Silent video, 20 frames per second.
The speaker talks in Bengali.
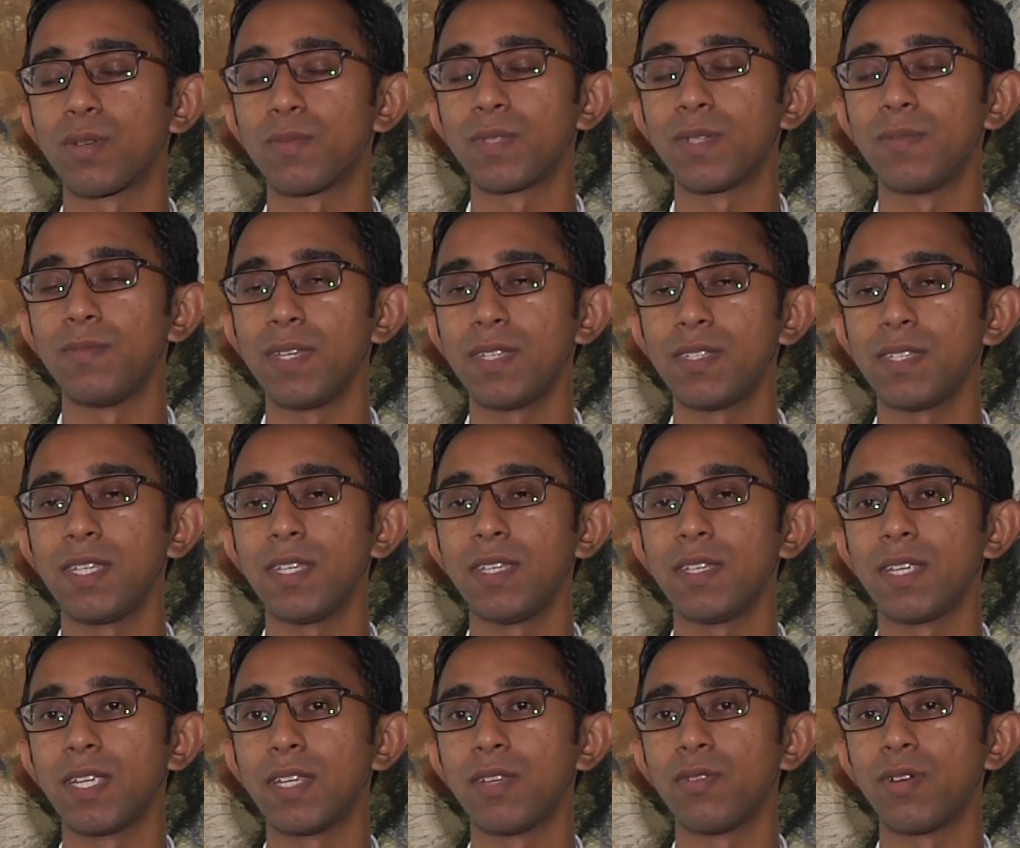সবচেয়ে বেশি
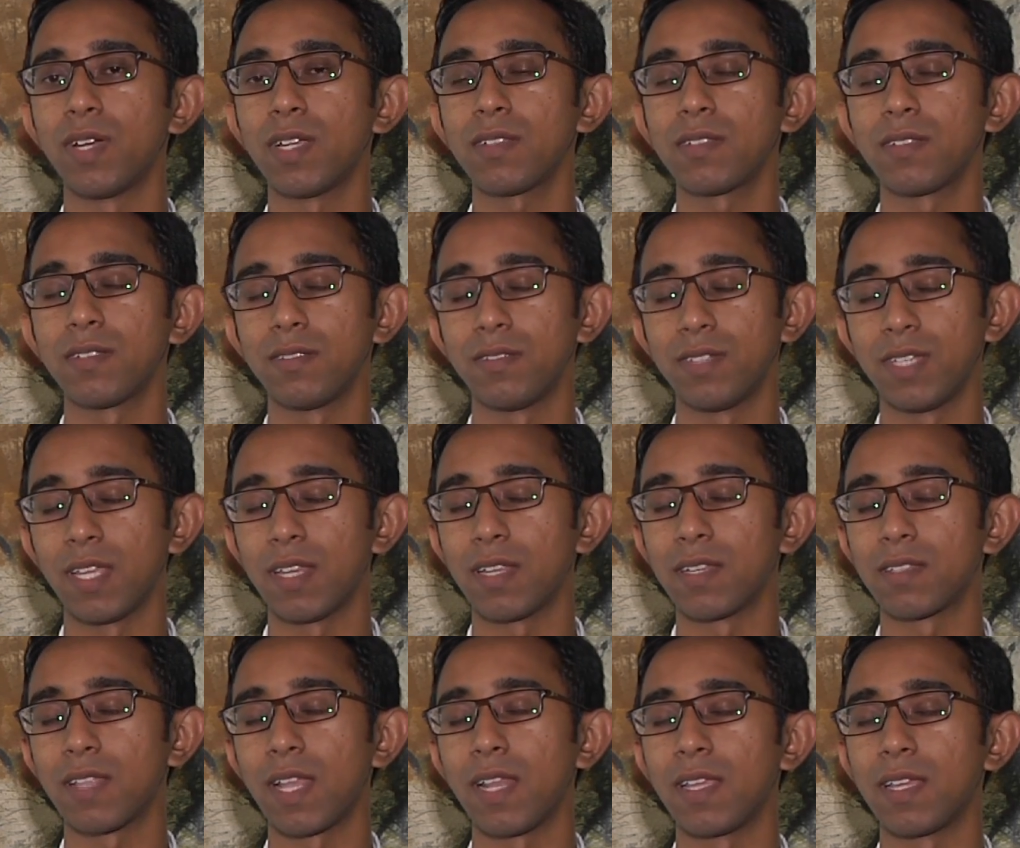ট্রেড হওয়া
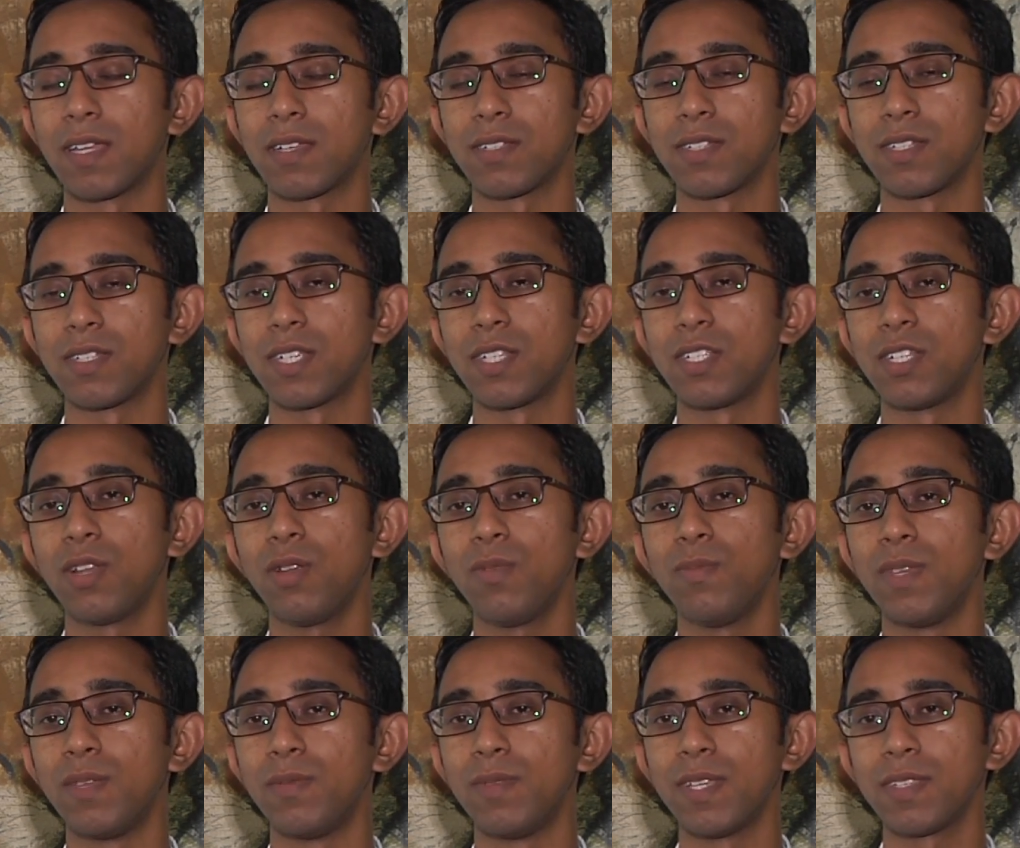শেয়ারের তালিকার শীর্ষে ছিল
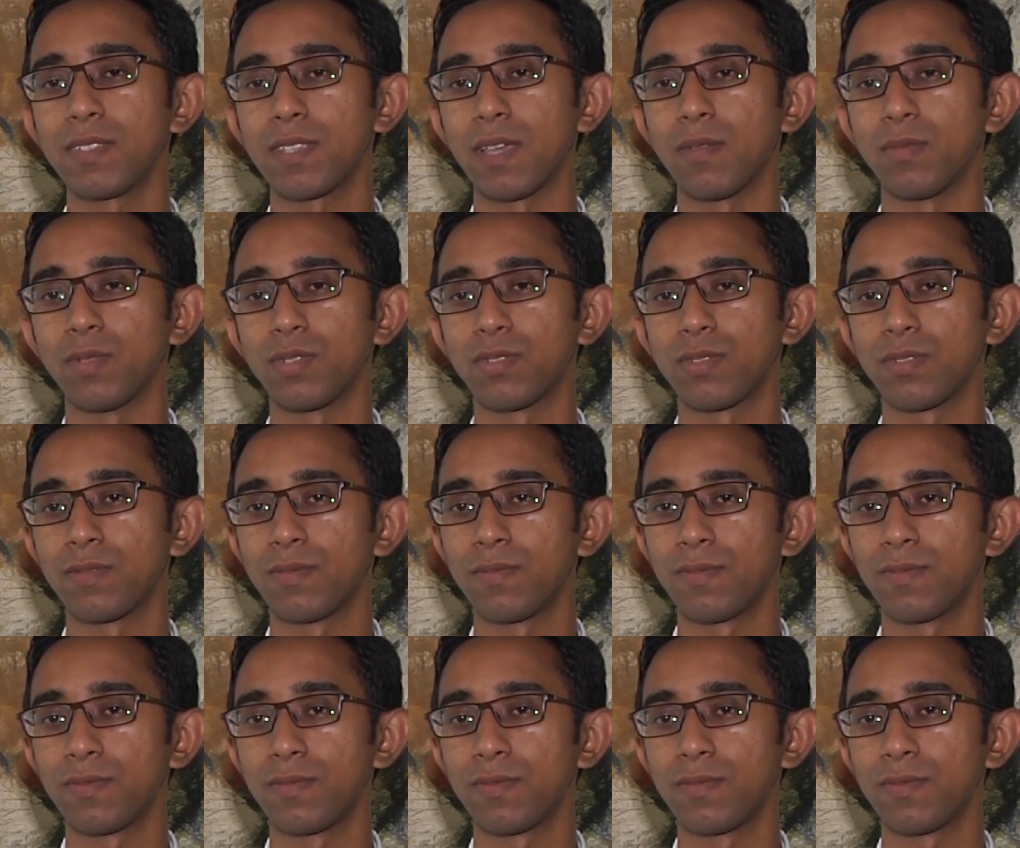বিবিএস কেবলস